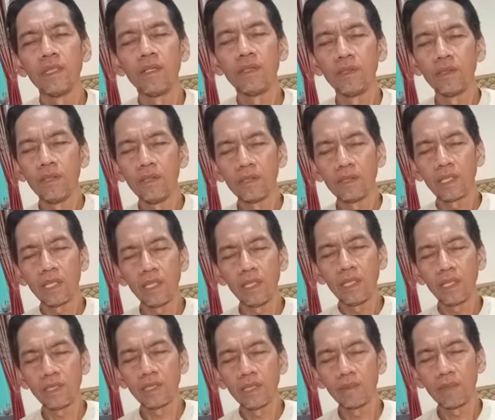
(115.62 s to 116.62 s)
ya Allah saya
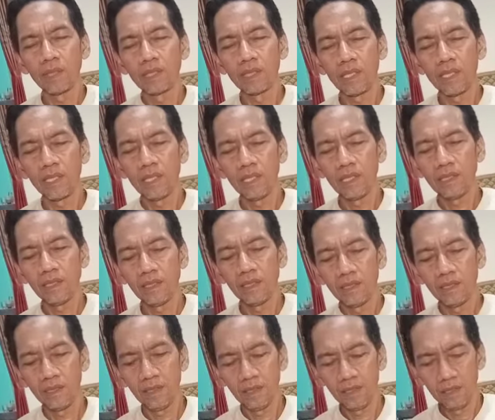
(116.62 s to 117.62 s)
keras saya pasrah
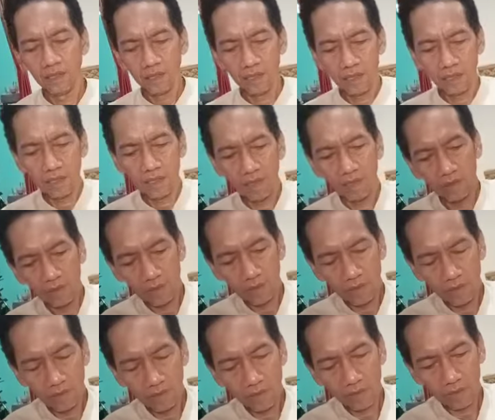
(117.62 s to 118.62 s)
ya
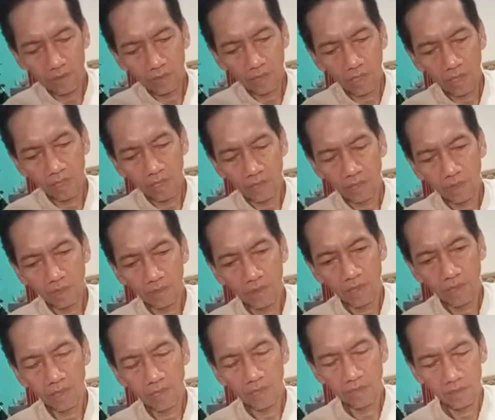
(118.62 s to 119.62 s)
Allah saya keras saya
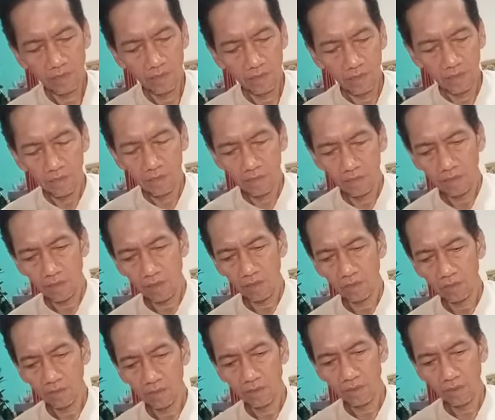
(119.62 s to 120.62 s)
pasrah Ya
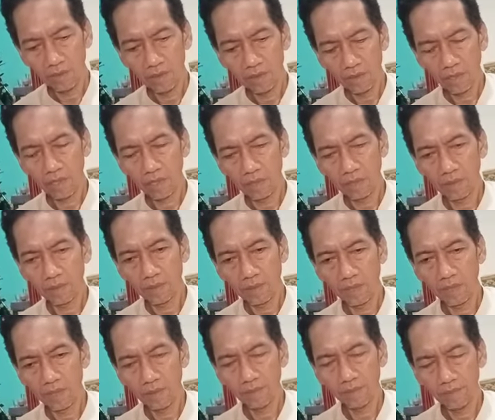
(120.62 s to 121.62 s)
Allah,
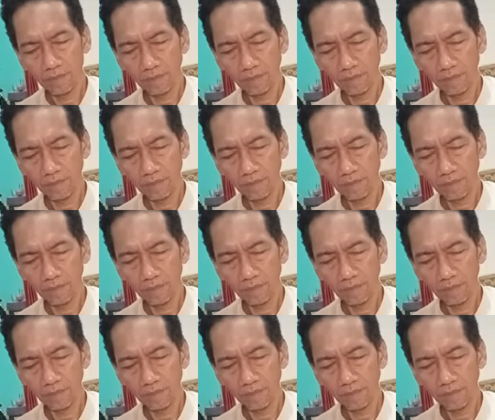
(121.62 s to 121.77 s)
sagra